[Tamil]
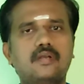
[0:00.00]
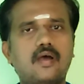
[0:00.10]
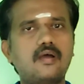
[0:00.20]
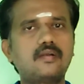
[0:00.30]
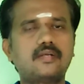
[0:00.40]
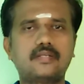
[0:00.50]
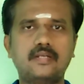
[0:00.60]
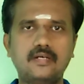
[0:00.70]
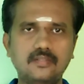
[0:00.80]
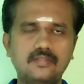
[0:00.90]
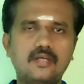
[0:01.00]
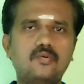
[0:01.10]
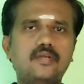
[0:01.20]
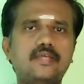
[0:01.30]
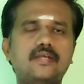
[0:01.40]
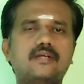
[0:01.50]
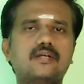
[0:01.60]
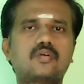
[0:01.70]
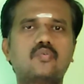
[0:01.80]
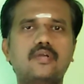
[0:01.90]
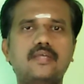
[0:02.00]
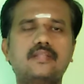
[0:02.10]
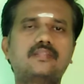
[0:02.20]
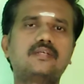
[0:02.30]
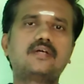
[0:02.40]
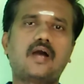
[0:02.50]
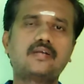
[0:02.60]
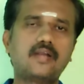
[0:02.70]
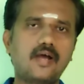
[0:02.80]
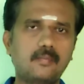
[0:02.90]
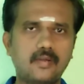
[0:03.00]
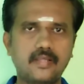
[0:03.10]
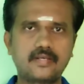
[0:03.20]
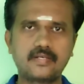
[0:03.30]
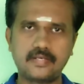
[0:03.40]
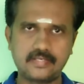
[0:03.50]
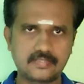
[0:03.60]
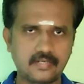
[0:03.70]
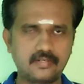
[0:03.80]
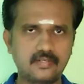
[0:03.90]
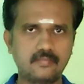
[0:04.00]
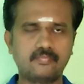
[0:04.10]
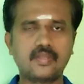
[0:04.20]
நான் எழுந்தருளி இருக்கக்கூடிய திரு அண்ணாமலைக்கு நீ சென்று